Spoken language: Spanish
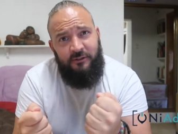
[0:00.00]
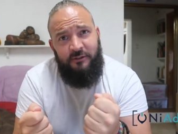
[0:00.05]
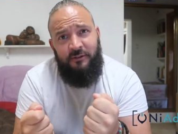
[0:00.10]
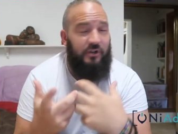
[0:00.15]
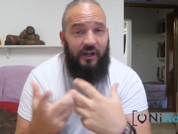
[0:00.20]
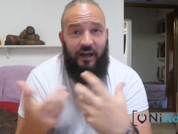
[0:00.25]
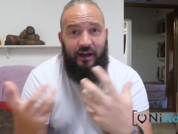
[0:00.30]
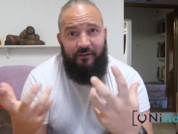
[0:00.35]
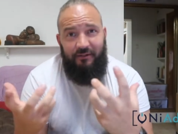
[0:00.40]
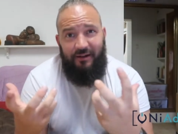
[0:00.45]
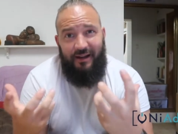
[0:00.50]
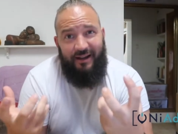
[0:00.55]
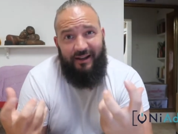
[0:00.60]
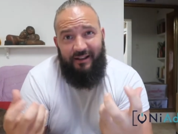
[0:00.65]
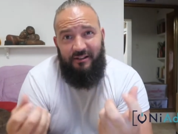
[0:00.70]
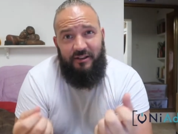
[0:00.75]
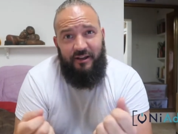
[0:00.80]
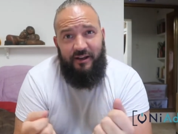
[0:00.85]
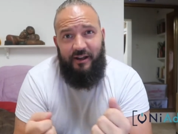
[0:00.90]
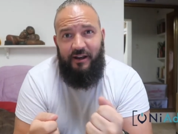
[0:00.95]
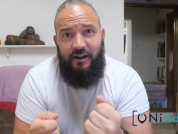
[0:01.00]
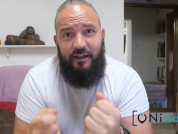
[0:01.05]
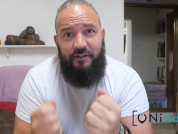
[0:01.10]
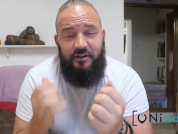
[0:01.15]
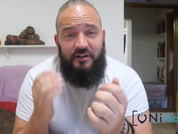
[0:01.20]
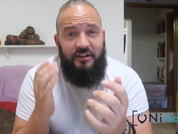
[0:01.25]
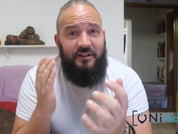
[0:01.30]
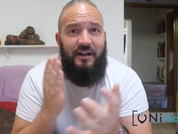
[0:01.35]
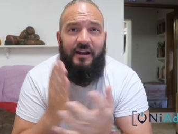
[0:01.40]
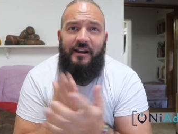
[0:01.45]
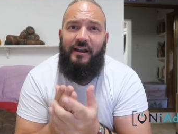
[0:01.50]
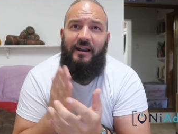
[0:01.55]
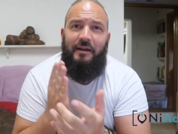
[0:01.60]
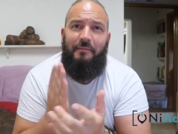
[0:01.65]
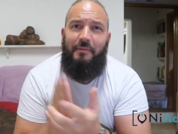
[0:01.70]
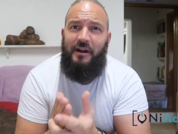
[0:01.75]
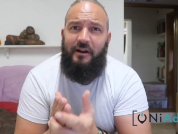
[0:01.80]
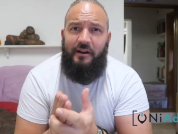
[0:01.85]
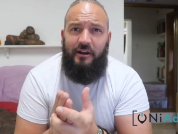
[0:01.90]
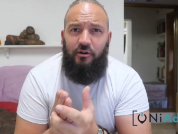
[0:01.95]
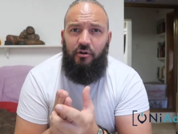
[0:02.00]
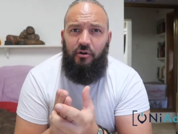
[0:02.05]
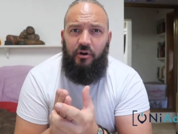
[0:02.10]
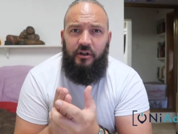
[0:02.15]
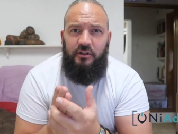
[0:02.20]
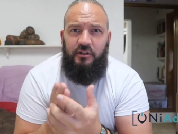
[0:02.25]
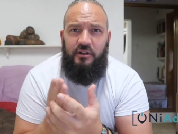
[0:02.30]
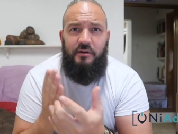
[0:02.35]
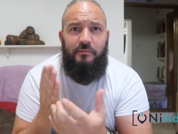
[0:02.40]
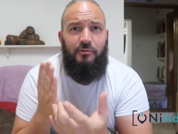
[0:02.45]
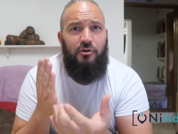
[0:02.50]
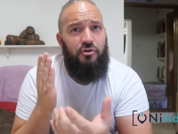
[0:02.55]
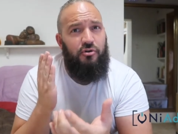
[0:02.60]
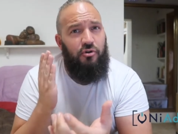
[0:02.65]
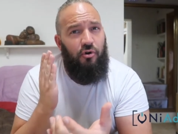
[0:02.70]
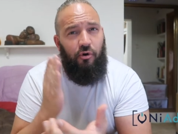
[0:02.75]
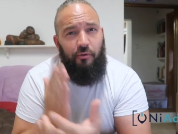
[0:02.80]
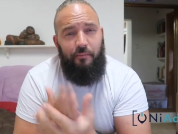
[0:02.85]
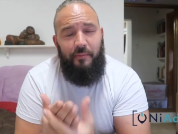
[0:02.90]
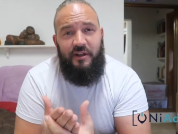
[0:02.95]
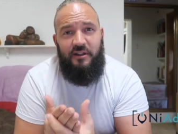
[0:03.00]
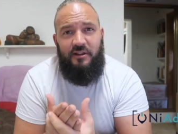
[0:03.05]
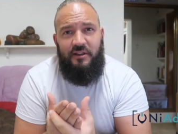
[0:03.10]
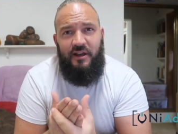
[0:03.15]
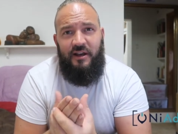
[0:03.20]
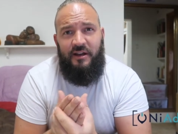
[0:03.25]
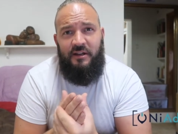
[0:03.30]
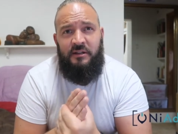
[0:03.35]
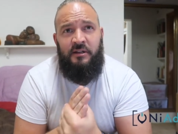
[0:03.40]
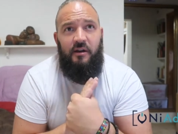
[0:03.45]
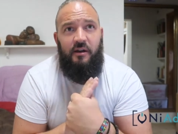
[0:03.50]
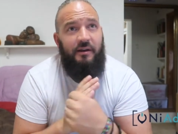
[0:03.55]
O sea, la gente que necesita que le marquen objetivos o metas